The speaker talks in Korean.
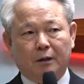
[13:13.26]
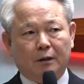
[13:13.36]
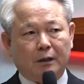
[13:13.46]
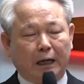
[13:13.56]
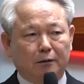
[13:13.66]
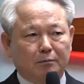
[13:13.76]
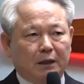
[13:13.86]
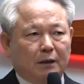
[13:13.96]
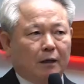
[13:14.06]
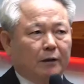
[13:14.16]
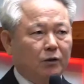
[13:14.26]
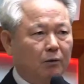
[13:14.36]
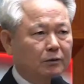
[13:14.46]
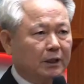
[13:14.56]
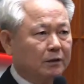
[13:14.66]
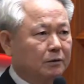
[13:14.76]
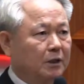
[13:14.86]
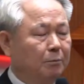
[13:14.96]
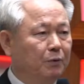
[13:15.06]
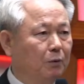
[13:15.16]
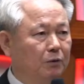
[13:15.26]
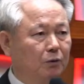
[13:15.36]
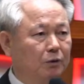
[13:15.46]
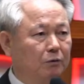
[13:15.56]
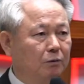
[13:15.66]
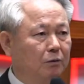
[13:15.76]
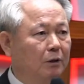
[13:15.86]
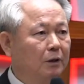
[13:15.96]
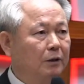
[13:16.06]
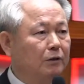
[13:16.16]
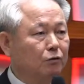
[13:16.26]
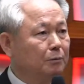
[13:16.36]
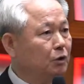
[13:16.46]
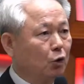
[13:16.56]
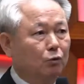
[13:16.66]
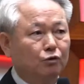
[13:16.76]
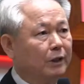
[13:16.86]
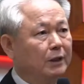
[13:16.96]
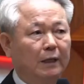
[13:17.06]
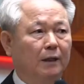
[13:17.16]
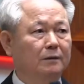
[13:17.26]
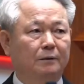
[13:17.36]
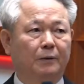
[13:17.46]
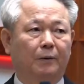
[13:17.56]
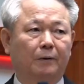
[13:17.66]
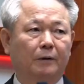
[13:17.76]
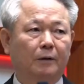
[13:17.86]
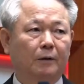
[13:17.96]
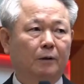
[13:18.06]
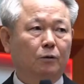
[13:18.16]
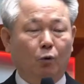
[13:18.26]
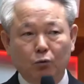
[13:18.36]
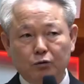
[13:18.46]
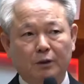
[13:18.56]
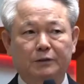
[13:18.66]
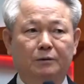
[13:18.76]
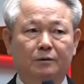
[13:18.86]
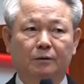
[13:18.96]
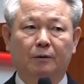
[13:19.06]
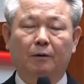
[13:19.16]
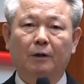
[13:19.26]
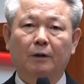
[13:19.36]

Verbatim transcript: 가늠하다가 현장에서 잡혀온 여인도 예수님이 정죄하지 않았어요. 용서하셨어요.